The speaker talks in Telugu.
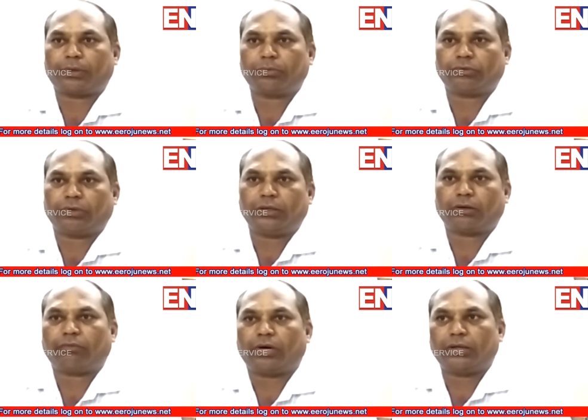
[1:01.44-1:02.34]
ప్రభుత్వాల
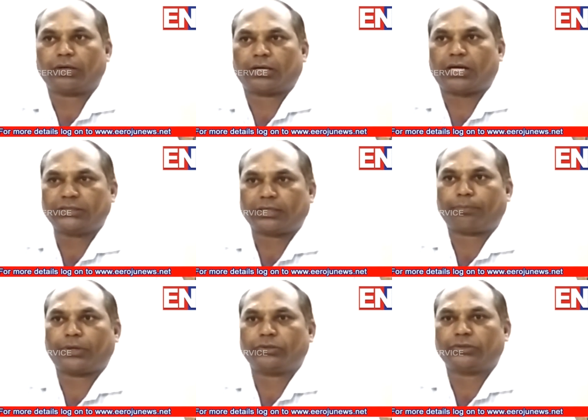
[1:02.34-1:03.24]
యొక్క వాళ్ళ యొక్క
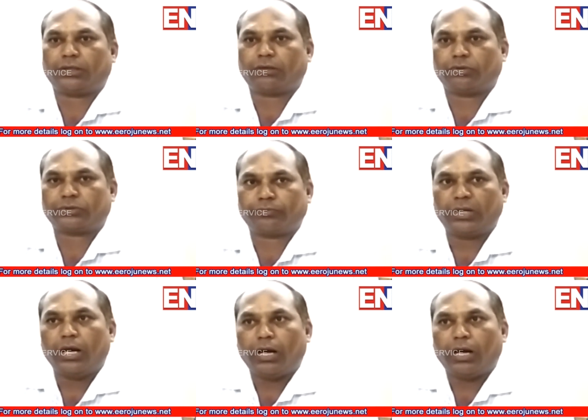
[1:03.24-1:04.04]
రాజకీయ ప్రయోజనాల కోసం